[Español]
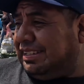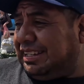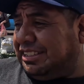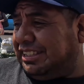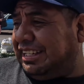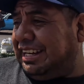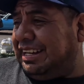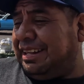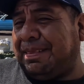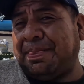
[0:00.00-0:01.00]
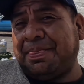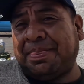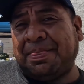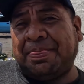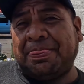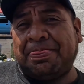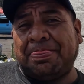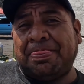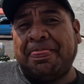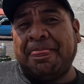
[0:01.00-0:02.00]
Cachiquel. ahora en
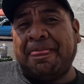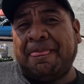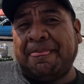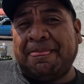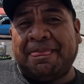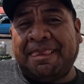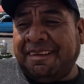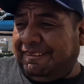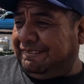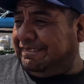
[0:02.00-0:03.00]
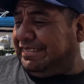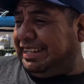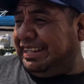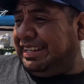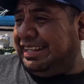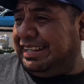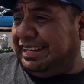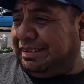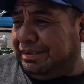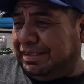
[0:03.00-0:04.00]
Cachiquel el saludo.
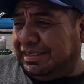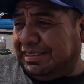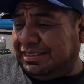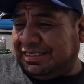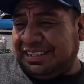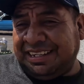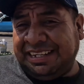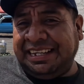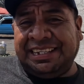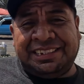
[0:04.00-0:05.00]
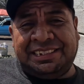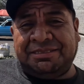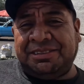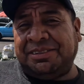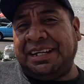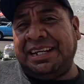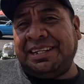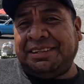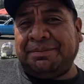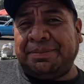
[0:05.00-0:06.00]
Y pues, Chibonogel,